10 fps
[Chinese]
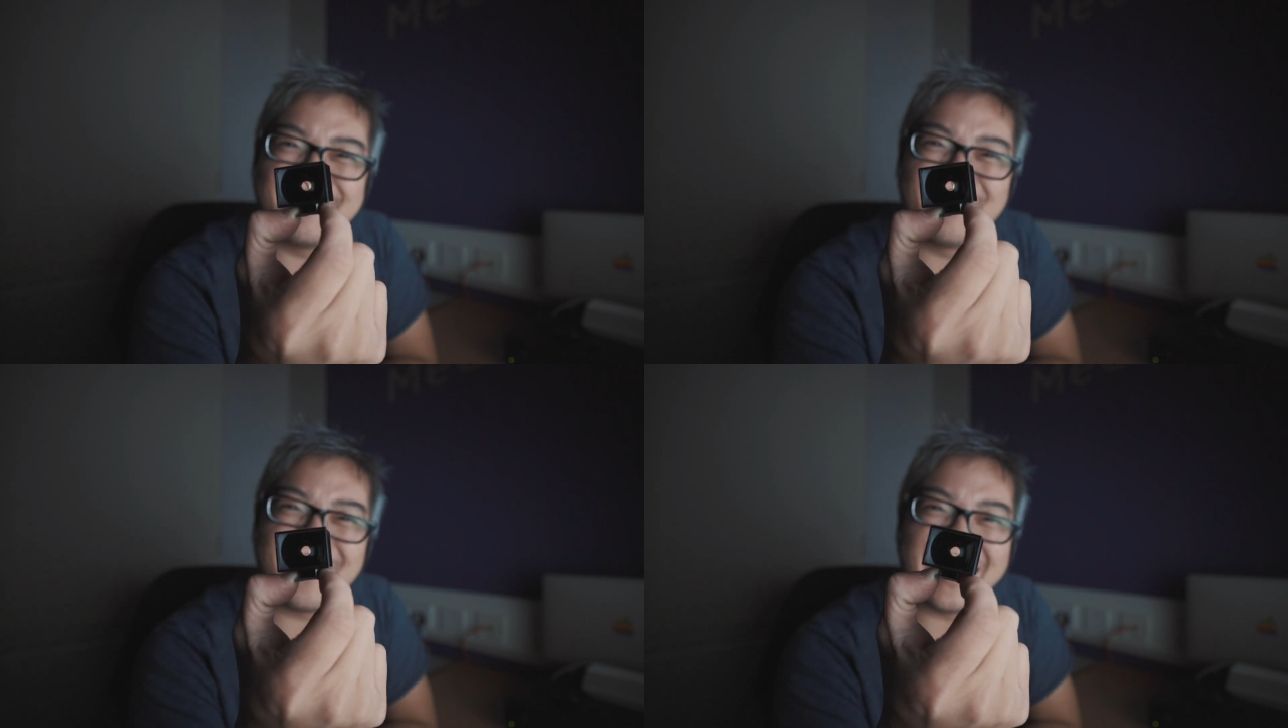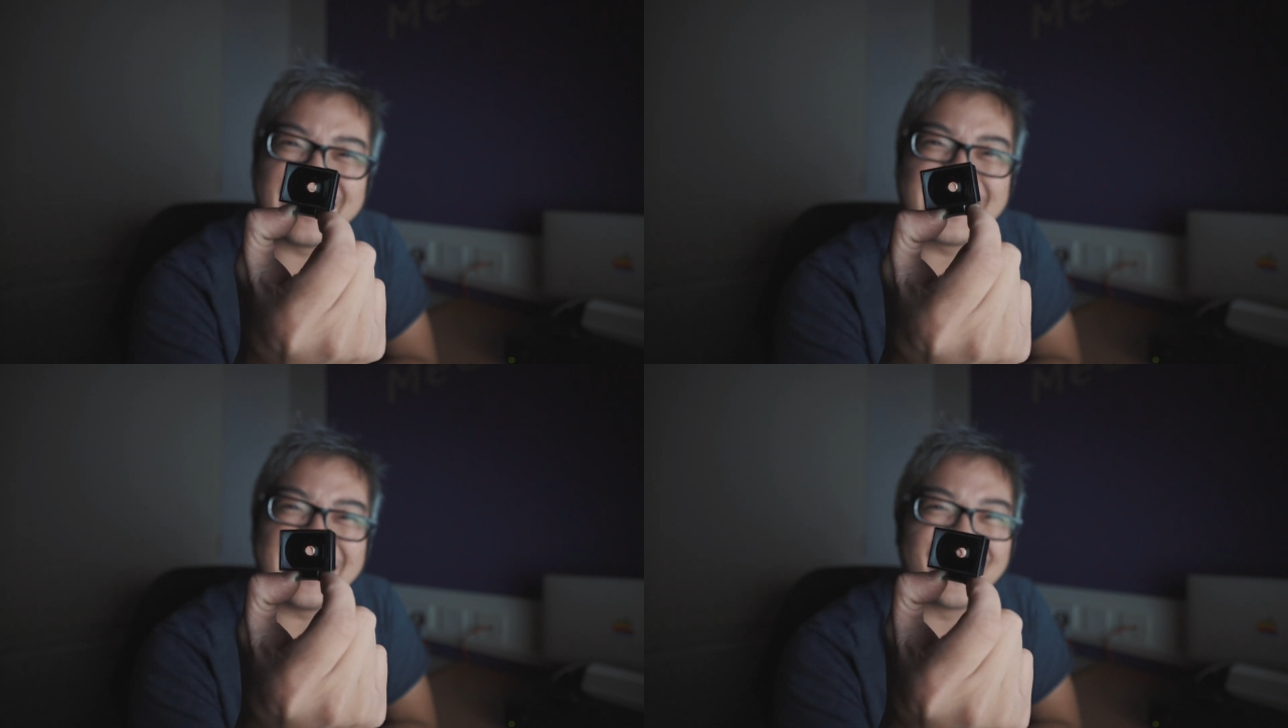卖的
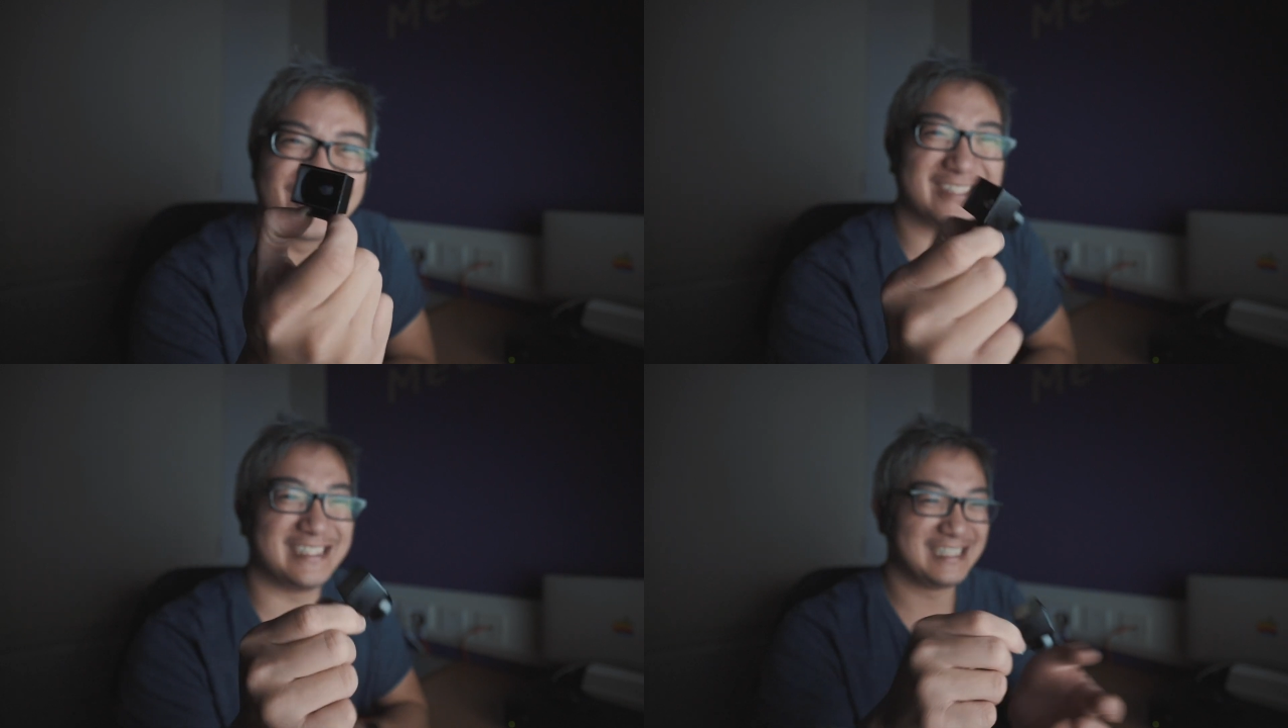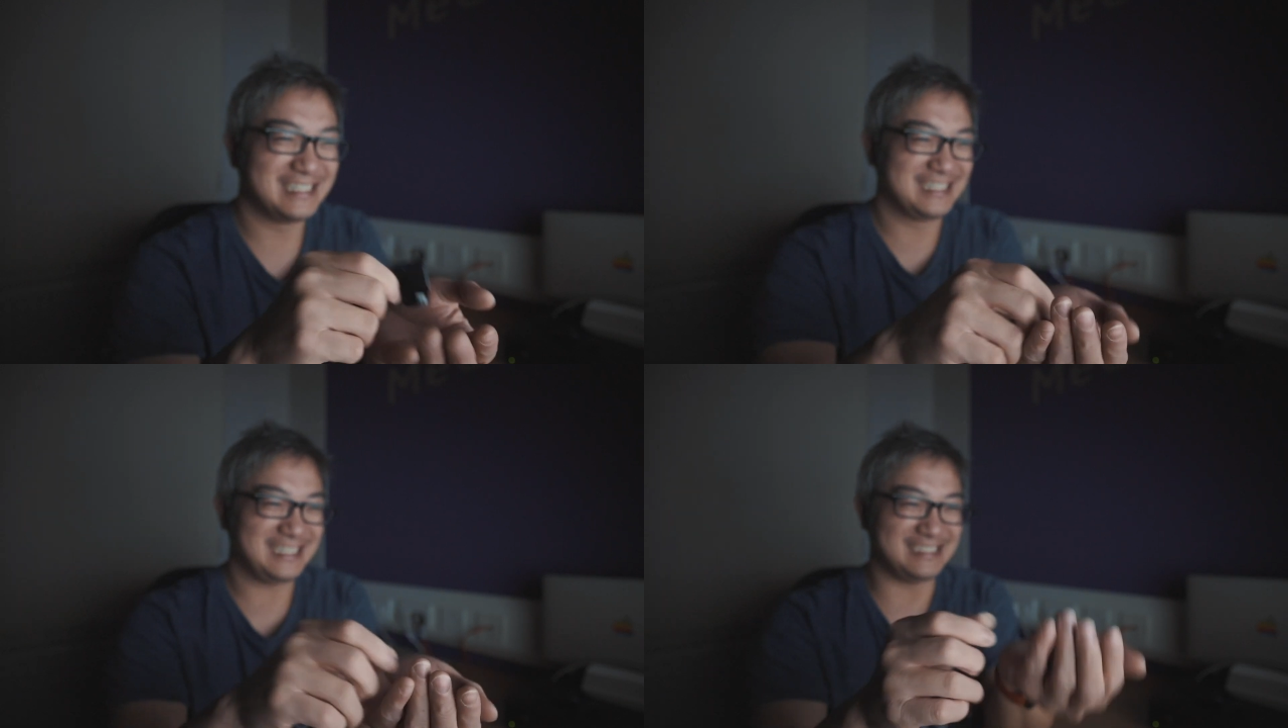挺贵，
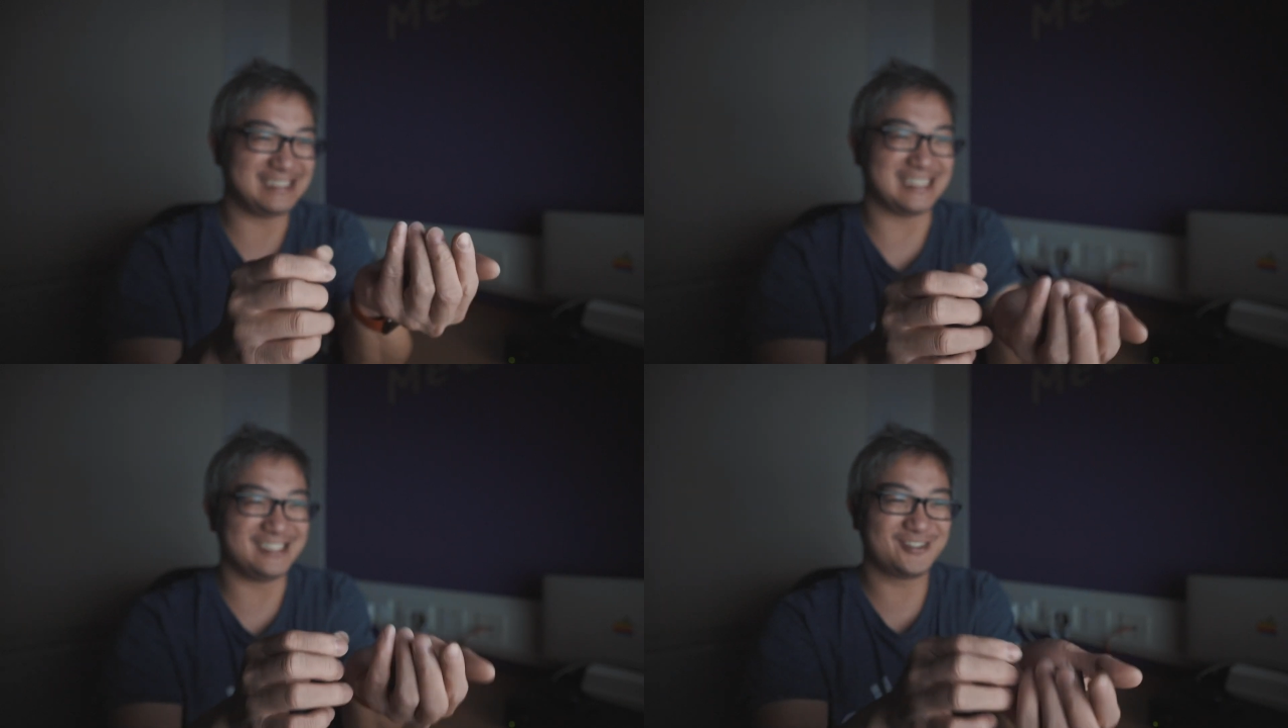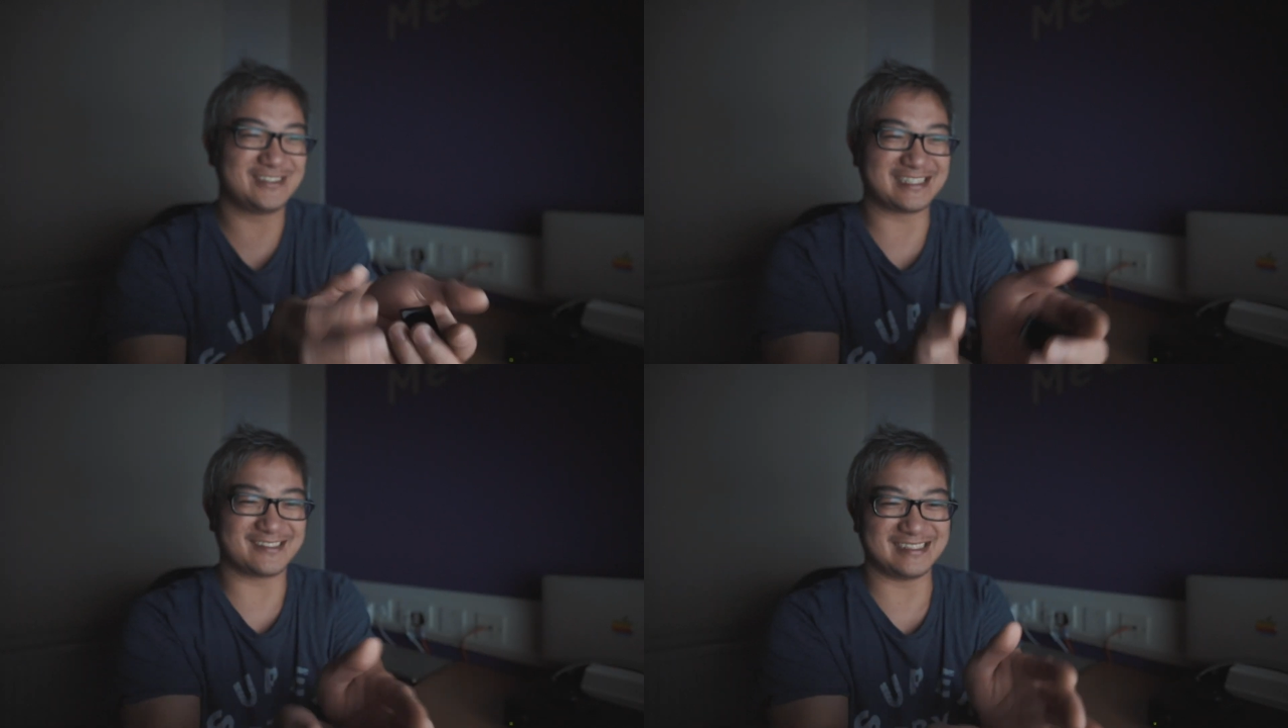很沉重
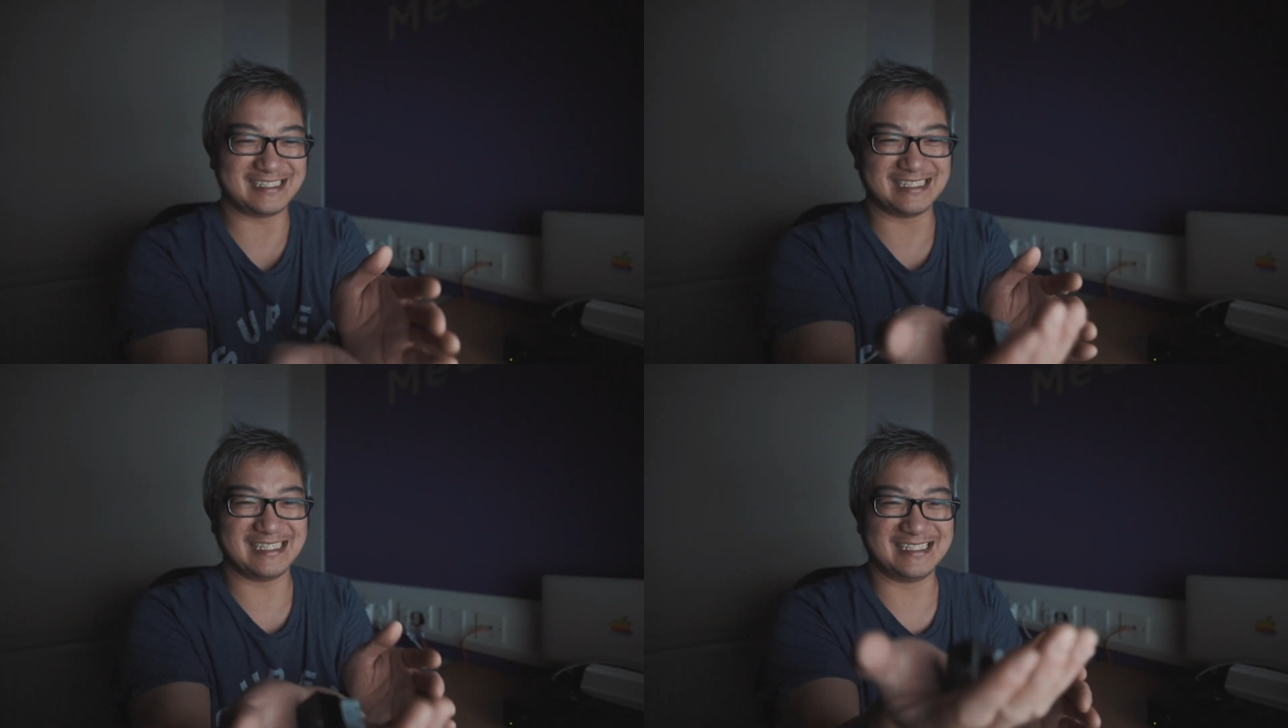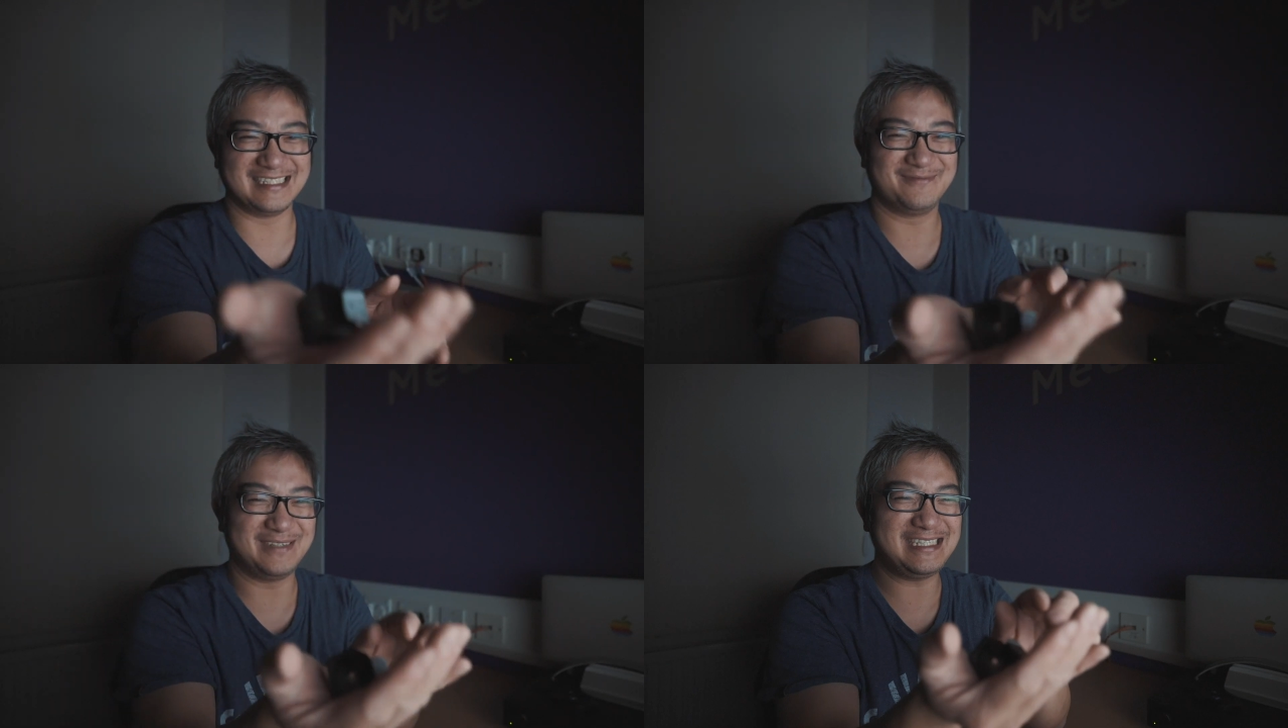的一个东西，很
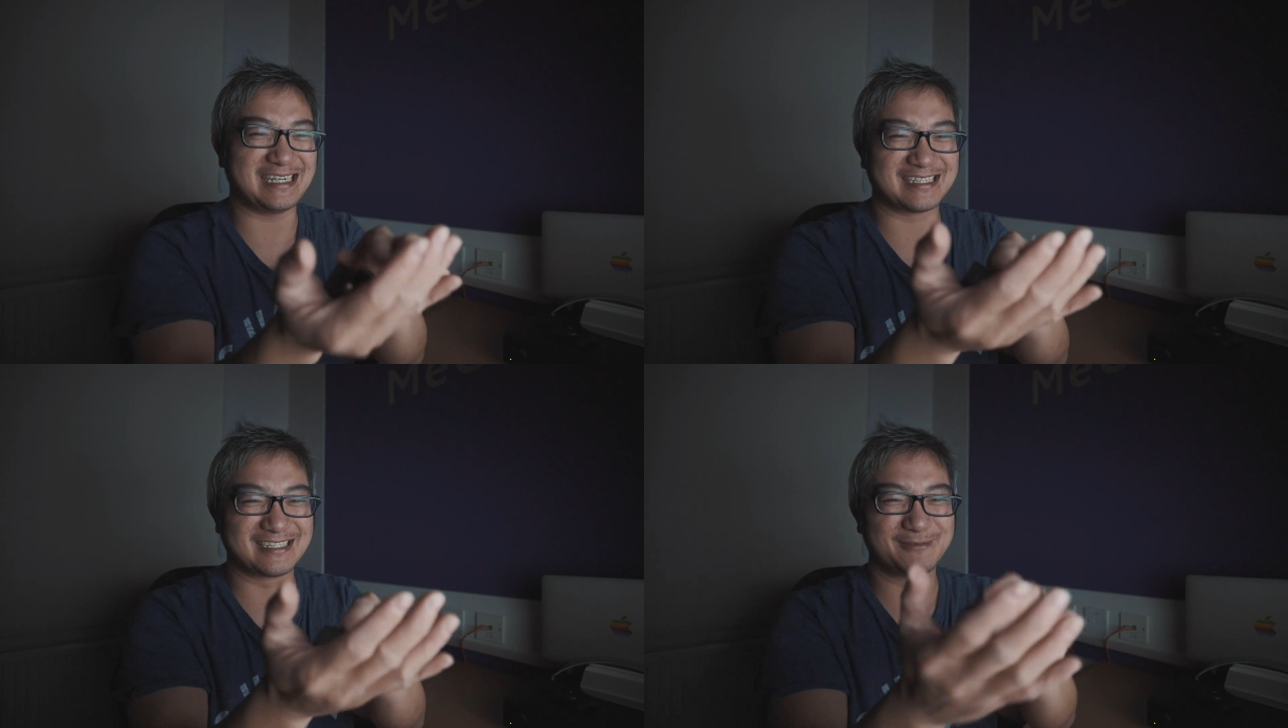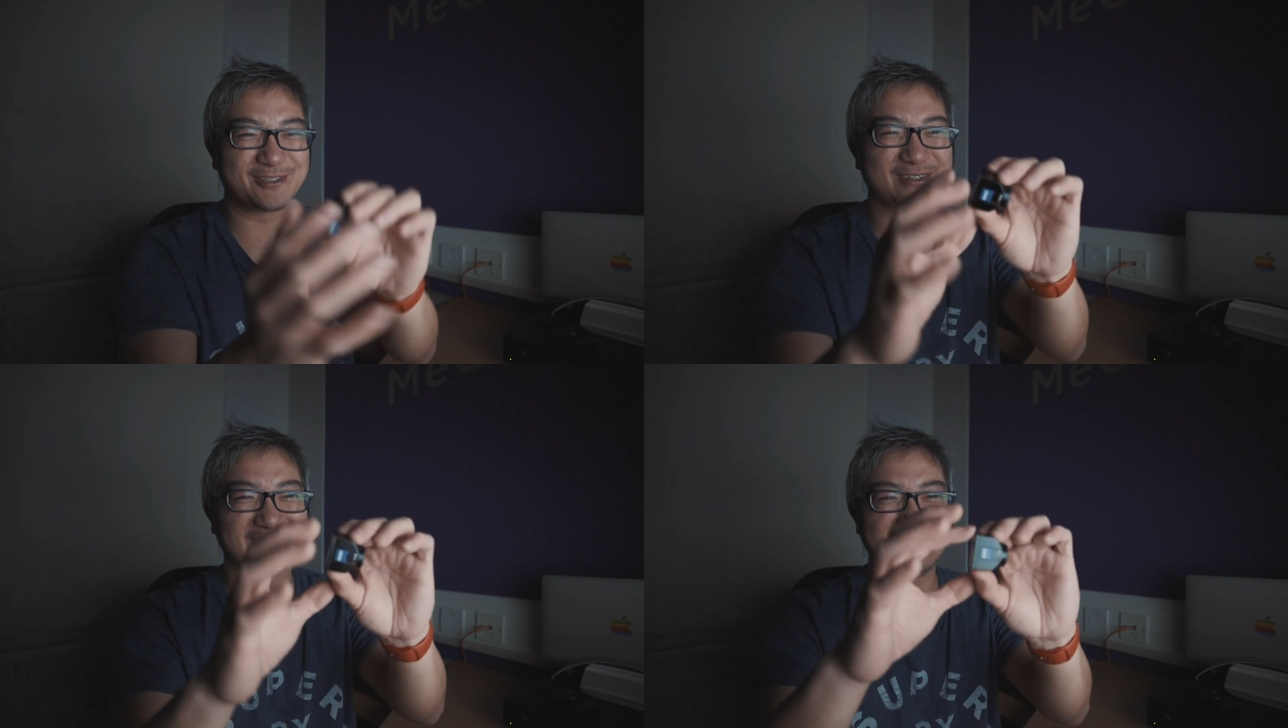没想到那么
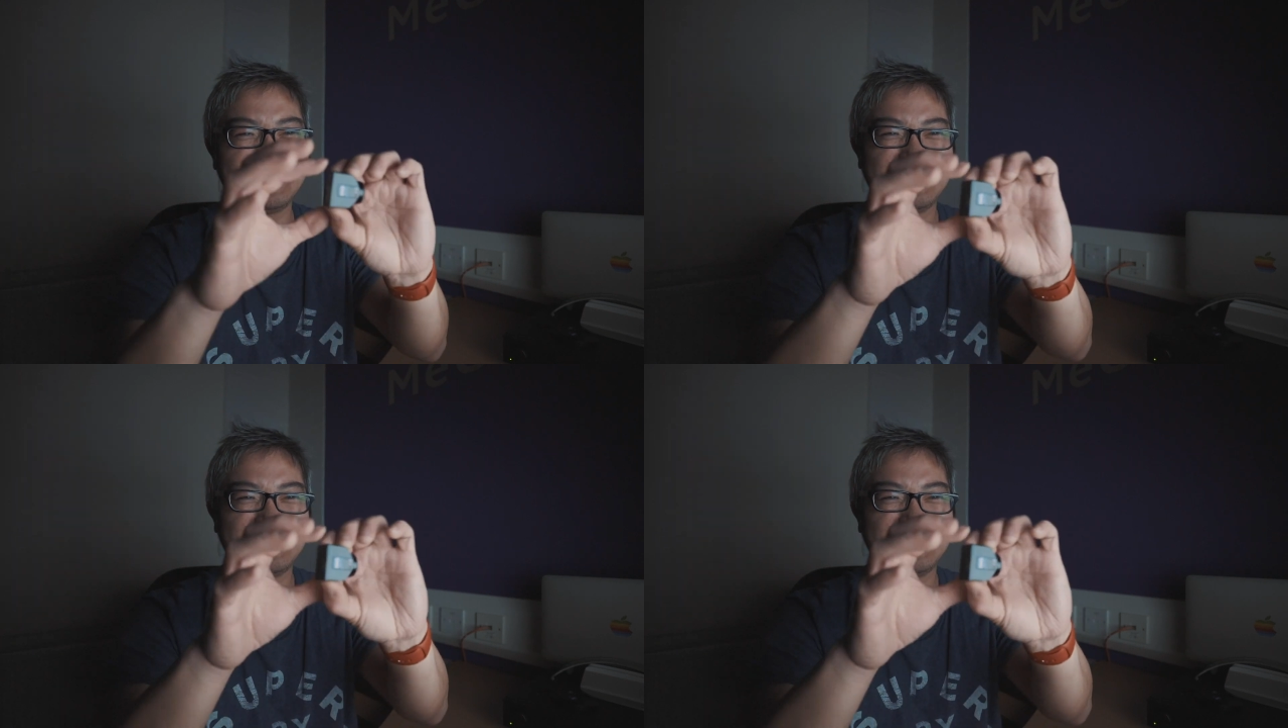贵。